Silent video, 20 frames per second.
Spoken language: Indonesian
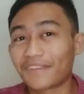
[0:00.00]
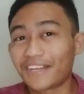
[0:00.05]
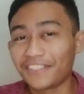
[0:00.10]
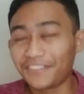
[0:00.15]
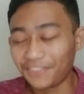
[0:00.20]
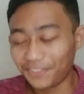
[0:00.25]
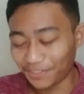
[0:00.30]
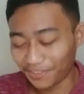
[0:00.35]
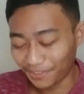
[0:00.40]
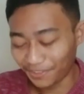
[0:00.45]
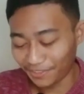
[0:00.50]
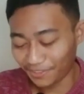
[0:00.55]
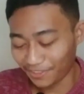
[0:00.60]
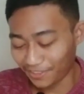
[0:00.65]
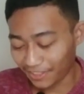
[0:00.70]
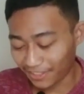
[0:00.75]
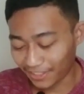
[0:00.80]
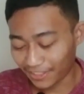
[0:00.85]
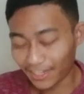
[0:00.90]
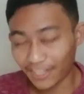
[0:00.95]
maju
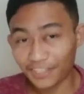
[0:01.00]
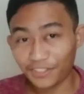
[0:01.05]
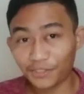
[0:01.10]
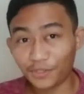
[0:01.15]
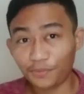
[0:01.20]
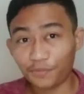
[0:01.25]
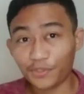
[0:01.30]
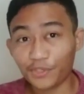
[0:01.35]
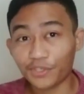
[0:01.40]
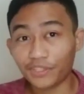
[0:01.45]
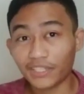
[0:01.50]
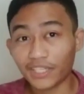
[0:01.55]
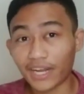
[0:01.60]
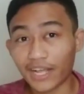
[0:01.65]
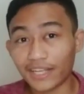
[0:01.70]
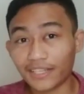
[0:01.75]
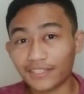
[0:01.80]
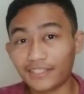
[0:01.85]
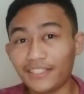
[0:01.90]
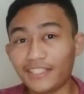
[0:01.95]
lanjut video yang
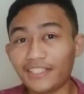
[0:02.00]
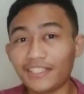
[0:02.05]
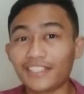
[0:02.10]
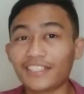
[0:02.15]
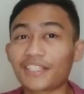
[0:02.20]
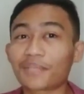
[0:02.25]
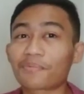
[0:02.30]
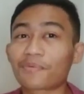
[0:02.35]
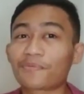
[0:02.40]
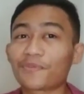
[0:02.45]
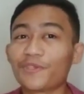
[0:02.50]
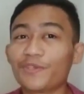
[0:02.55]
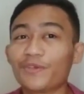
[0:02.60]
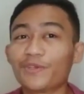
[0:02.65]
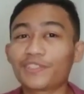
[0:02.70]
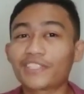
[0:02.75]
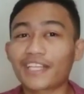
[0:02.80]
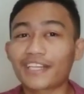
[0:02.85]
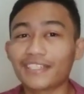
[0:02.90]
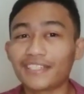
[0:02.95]
terakhir kita
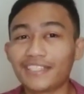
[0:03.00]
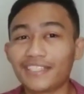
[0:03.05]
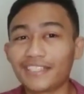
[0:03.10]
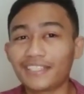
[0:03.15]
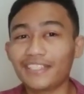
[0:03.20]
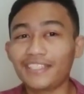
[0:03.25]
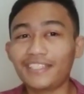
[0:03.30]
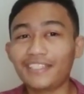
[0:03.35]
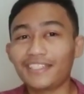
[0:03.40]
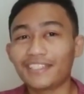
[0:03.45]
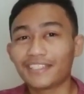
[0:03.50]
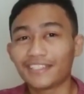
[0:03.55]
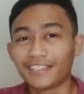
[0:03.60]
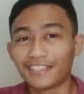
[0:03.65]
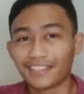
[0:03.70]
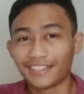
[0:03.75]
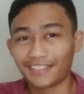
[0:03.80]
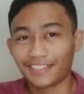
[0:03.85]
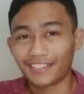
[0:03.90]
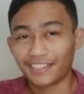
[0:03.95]
video sendiri
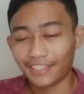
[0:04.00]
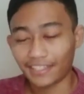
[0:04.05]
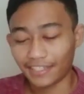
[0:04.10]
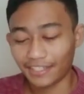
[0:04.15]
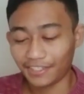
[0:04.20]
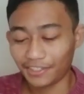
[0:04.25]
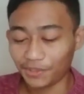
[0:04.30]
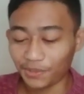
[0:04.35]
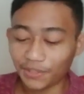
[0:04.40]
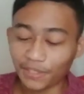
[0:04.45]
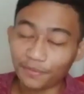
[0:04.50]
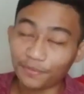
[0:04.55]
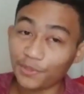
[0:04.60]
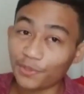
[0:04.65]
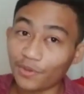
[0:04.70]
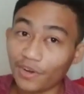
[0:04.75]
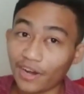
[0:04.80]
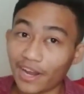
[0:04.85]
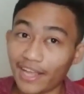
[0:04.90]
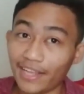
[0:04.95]
karena banyak
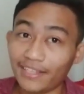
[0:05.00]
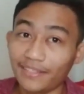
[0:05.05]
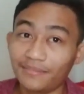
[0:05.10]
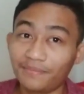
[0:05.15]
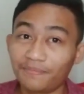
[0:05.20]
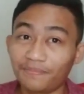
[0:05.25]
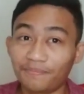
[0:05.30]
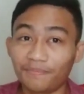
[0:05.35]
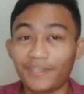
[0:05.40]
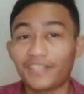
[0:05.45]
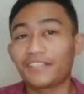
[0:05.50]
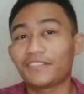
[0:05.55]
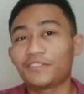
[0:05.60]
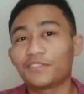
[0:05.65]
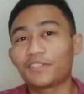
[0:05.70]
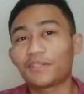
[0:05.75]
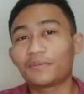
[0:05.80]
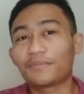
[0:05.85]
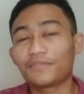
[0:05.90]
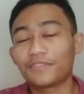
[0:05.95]
video lain pakai
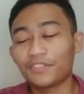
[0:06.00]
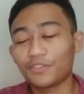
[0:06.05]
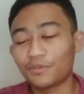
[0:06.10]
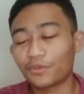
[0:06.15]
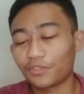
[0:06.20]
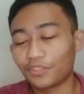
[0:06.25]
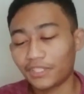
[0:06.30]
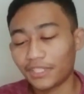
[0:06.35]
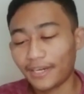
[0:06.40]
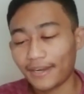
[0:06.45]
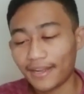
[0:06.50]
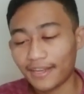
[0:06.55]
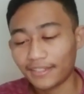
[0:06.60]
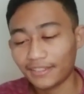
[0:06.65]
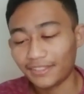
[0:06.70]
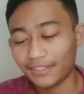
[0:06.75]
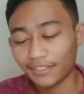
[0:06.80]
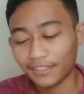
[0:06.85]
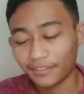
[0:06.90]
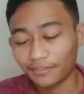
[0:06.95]
juta video
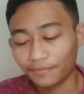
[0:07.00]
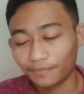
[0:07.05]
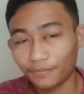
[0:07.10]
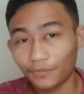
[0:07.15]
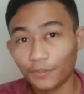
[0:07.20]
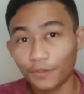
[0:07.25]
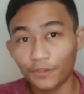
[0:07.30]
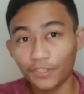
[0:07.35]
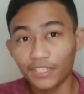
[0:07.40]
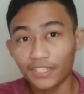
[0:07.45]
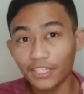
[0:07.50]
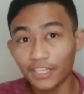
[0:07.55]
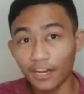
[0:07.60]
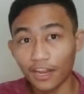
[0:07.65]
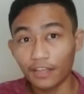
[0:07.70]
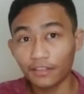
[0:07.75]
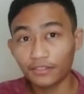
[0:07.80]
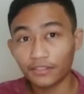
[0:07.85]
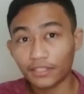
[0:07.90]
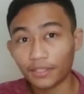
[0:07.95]
terakhir nguni
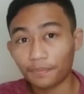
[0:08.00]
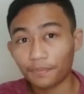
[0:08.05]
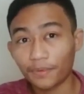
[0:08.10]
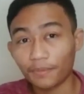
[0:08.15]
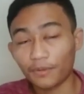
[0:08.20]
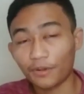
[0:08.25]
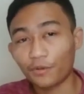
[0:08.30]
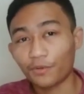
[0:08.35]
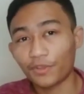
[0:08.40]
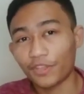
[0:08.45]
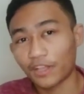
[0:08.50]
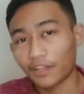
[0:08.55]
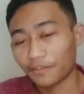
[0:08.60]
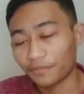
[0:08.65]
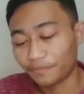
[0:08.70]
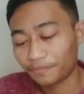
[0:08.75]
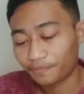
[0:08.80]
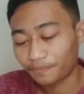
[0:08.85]
nilai tapi bagoyang